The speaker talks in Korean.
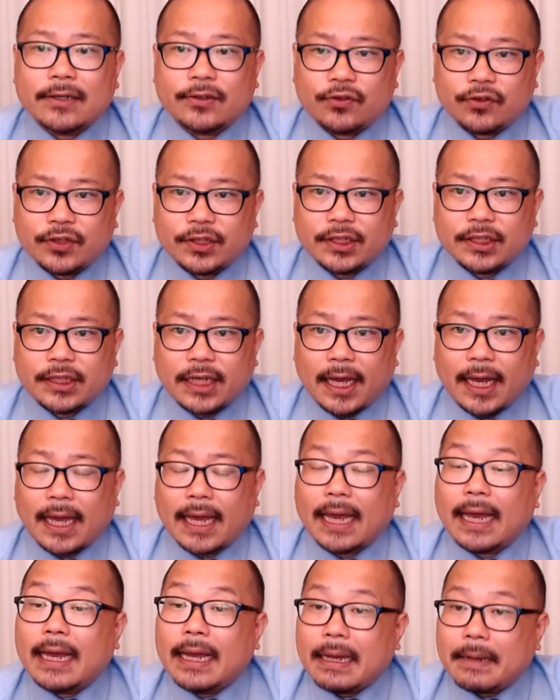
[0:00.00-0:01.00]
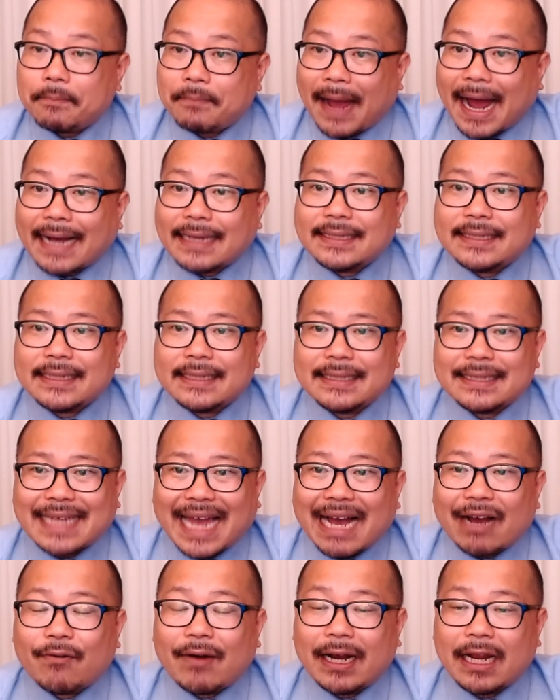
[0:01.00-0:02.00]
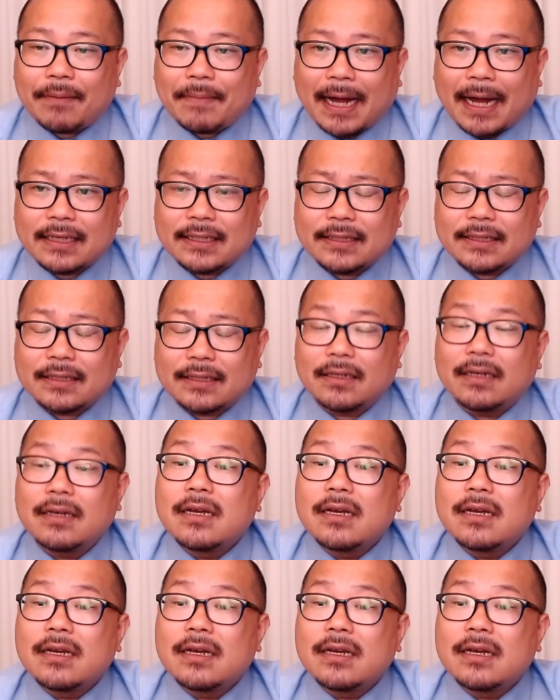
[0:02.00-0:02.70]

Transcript: 취지의 박진 장관의 말은